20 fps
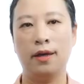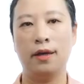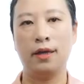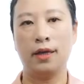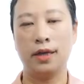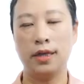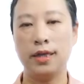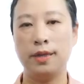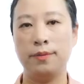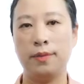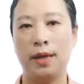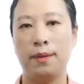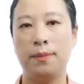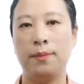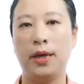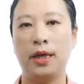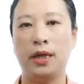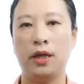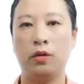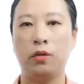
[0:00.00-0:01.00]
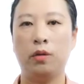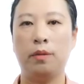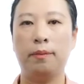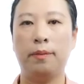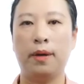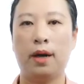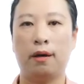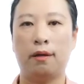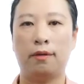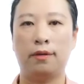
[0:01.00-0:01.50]
隔着棉被的拥
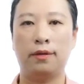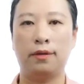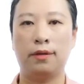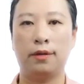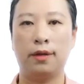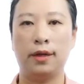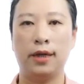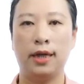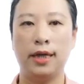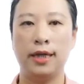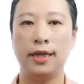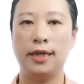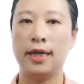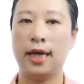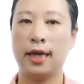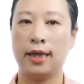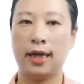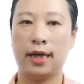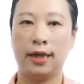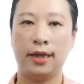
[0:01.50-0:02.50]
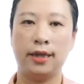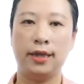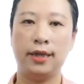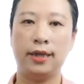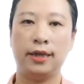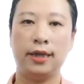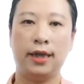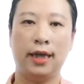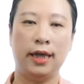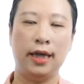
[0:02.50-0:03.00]
抱，一刹那的
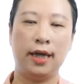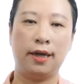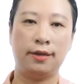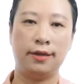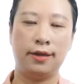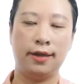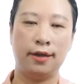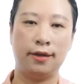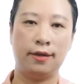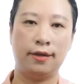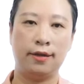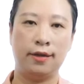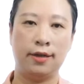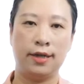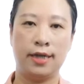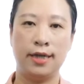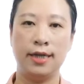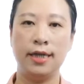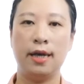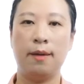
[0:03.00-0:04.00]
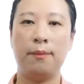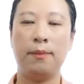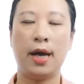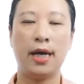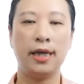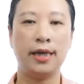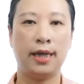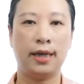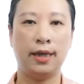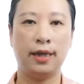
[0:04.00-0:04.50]
彻底谅解，十年
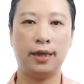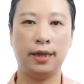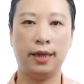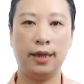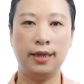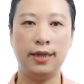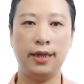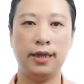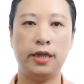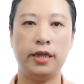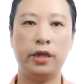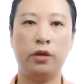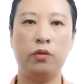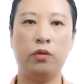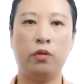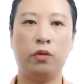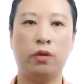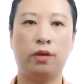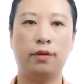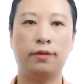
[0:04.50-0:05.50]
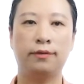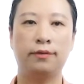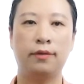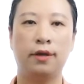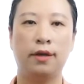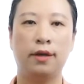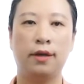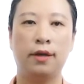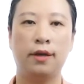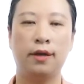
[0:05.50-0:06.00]
八年的和谐生活，
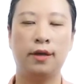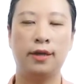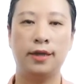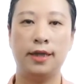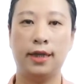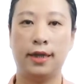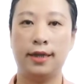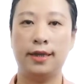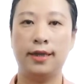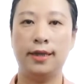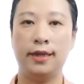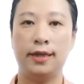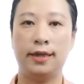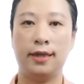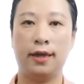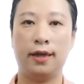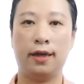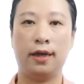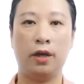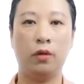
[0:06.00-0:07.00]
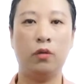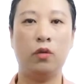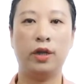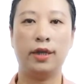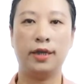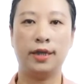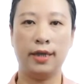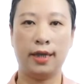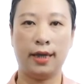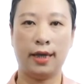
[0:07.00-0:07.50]
这个细节给我
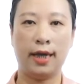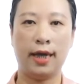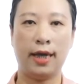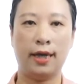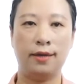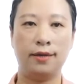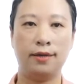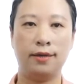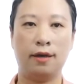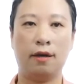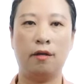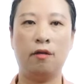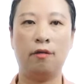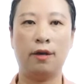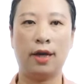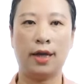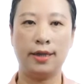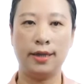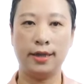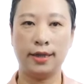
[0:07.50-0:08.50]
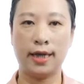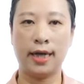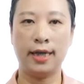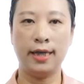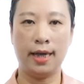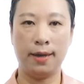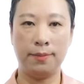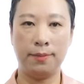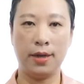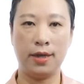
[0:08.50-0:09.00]
的震撼，在后来竟然
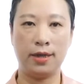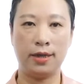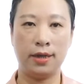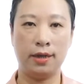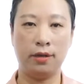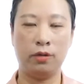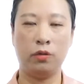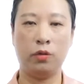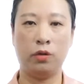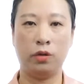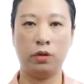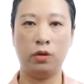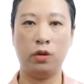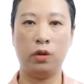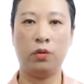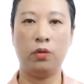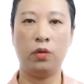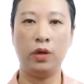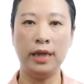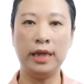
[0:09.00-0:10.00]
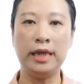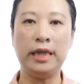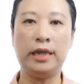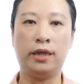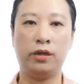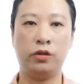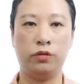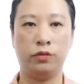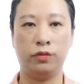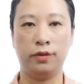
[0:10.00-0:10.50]
演变成我对婚姻
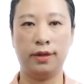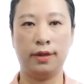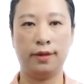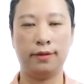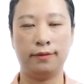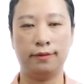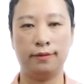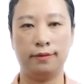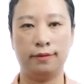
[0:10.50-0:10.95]
的注解。